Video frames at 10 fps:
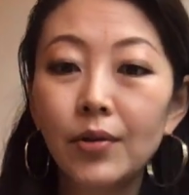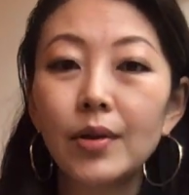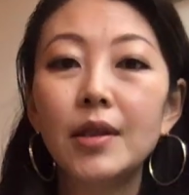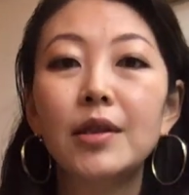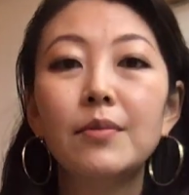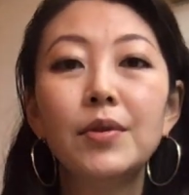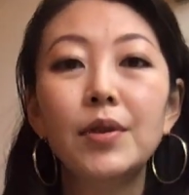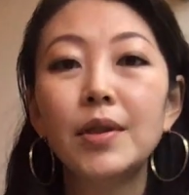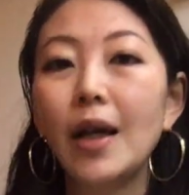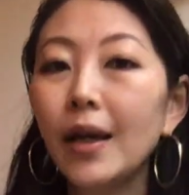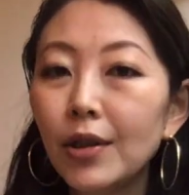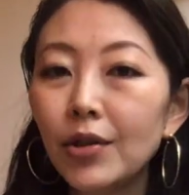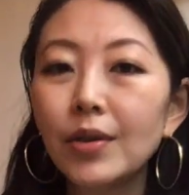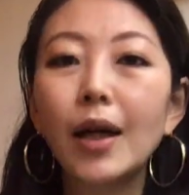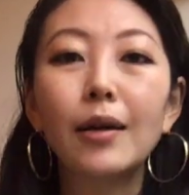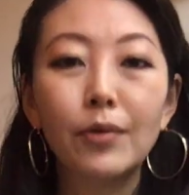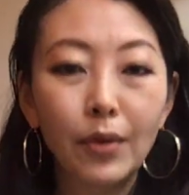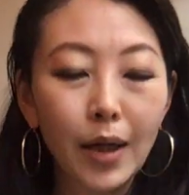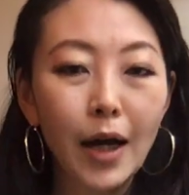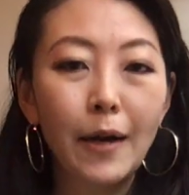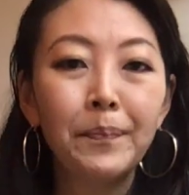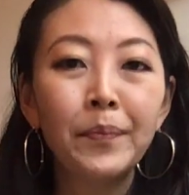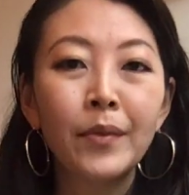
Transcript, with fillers: 言って自分の先入観とか、